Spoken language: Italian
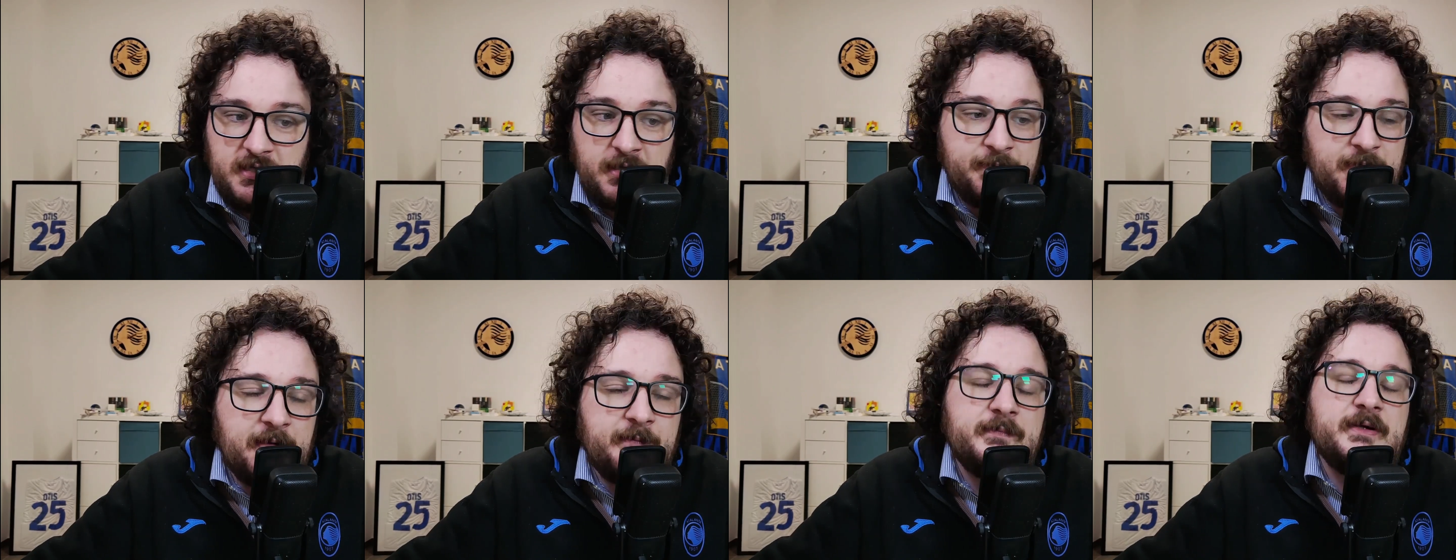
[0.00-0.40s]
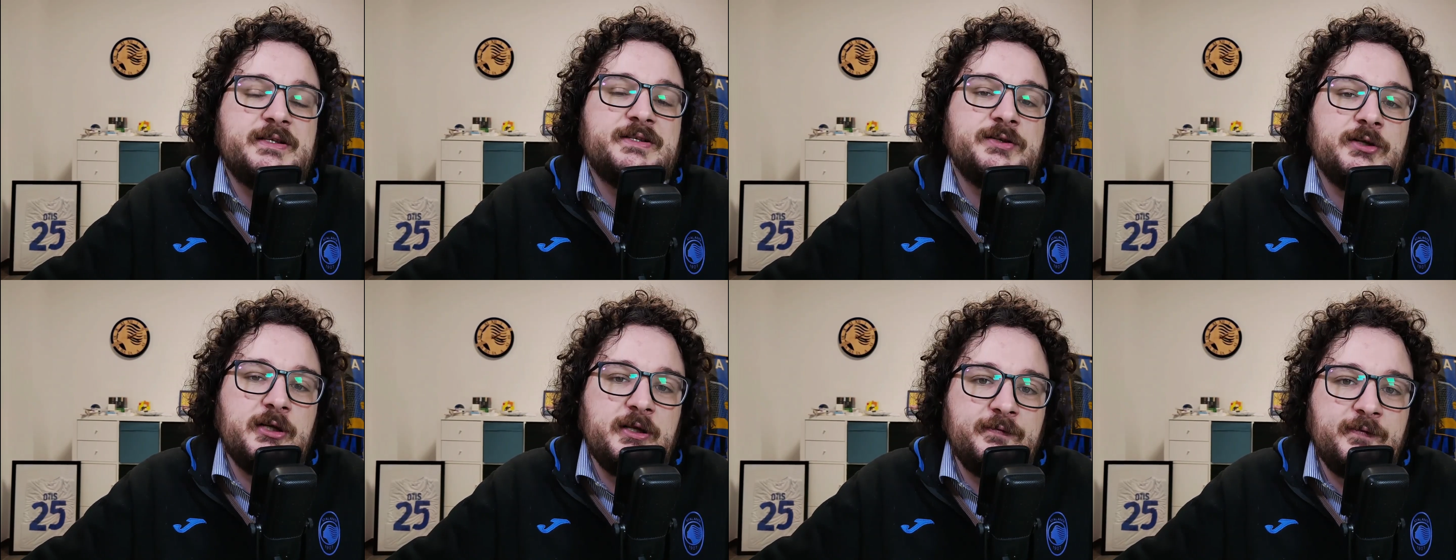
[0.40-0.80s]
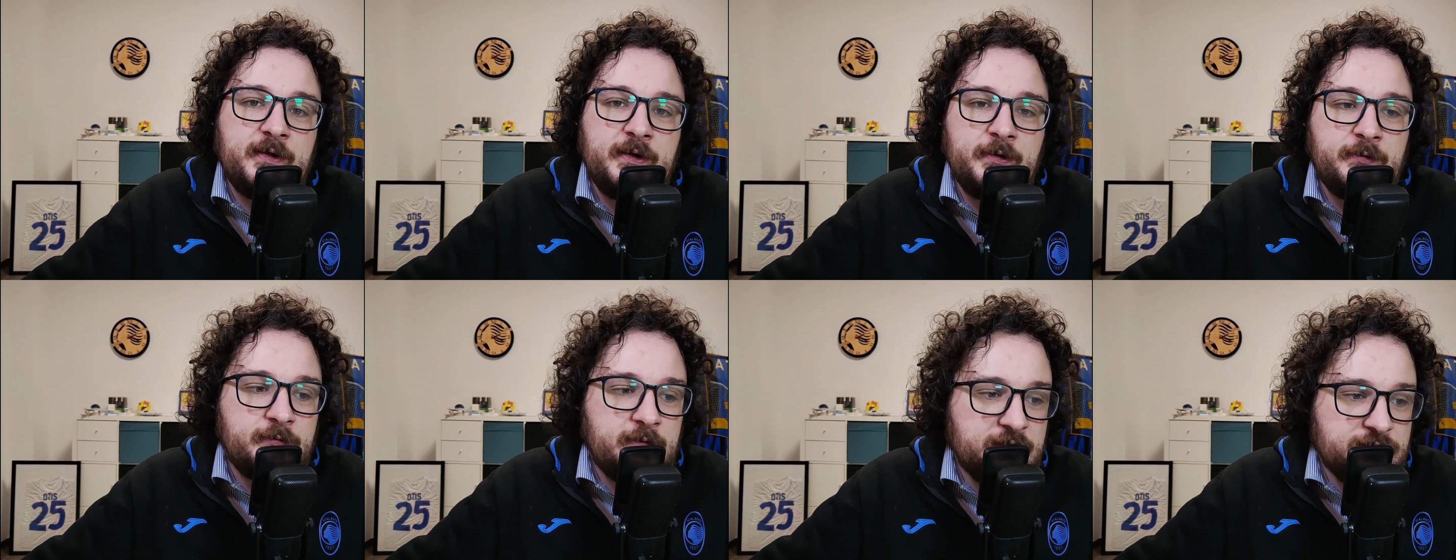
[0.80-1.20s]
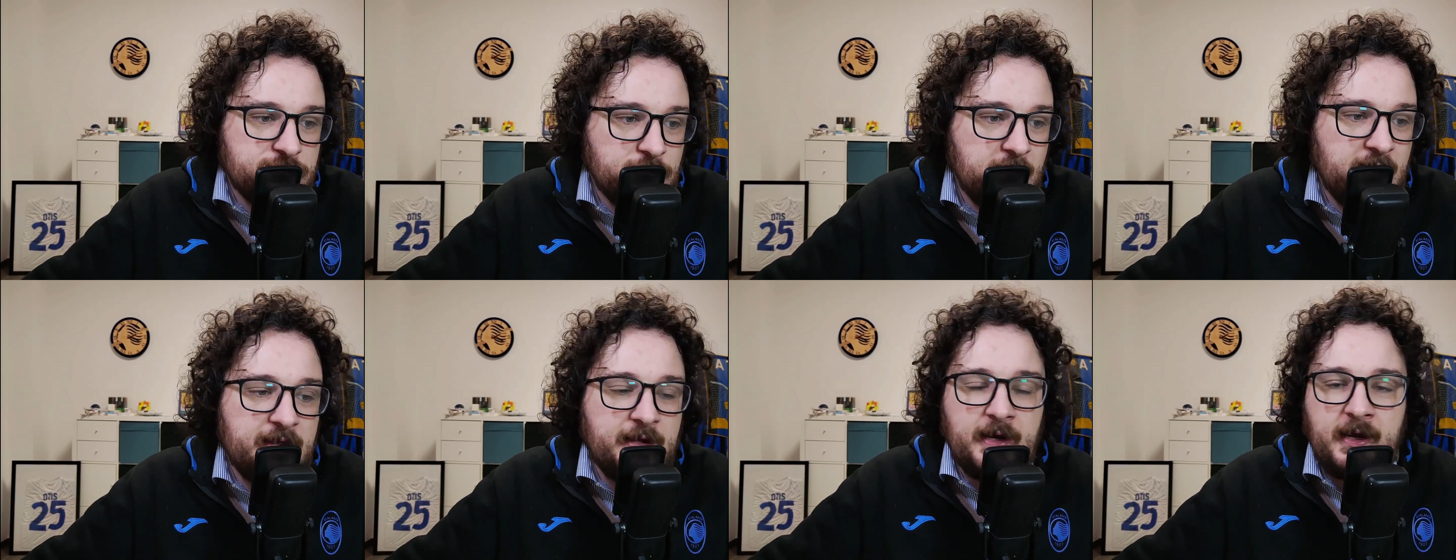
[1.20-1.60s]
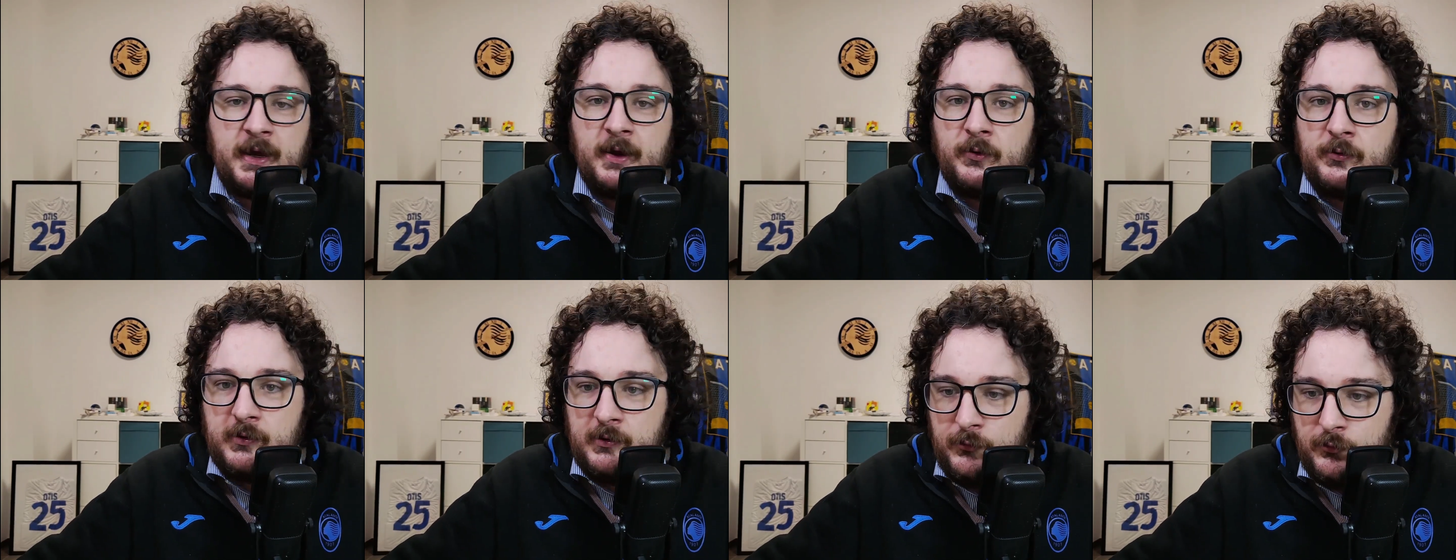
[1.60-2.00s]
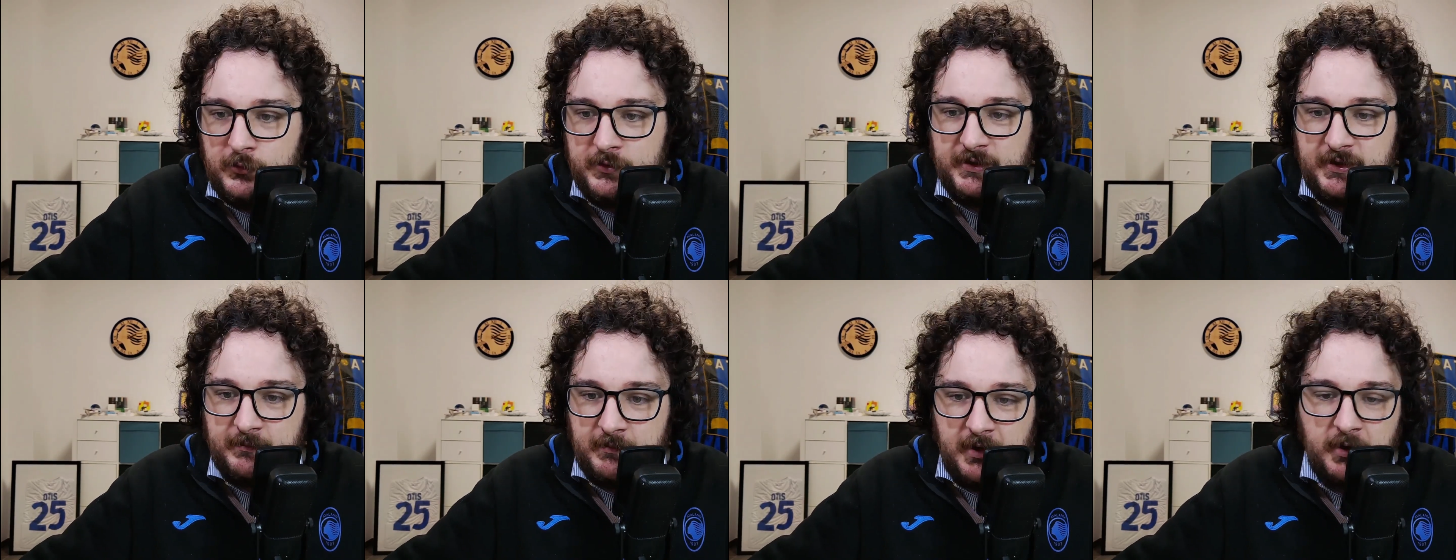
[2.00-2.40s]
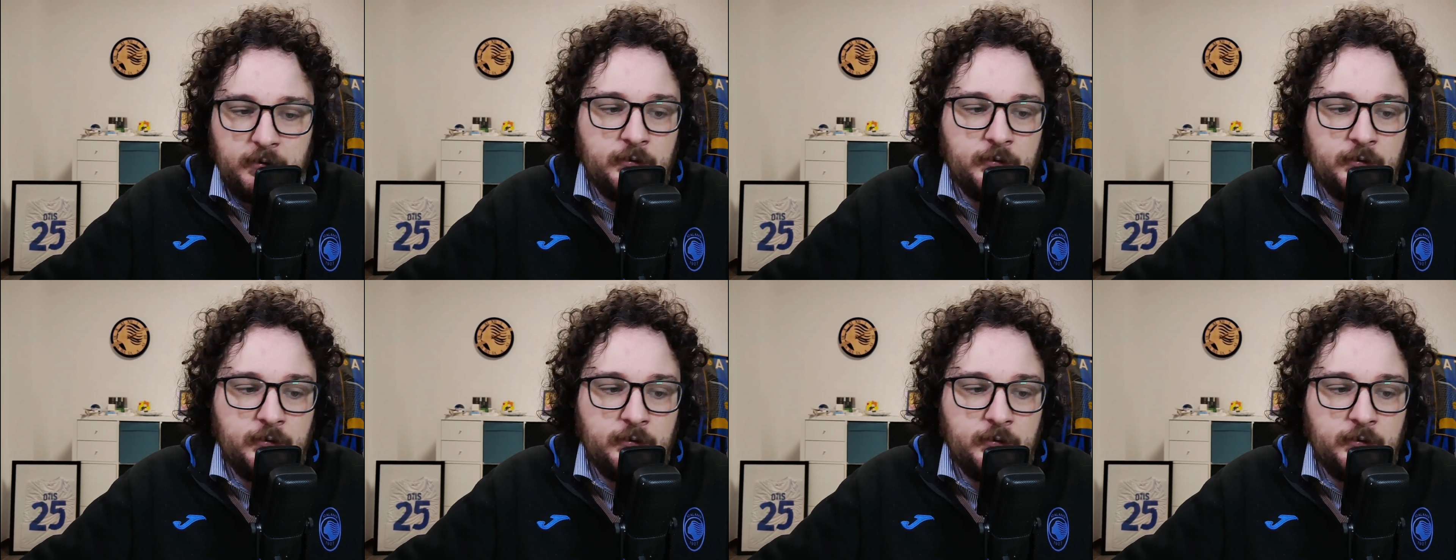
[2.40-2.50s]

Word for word: La mia ambizione è di vedere una squadra che con l'ultima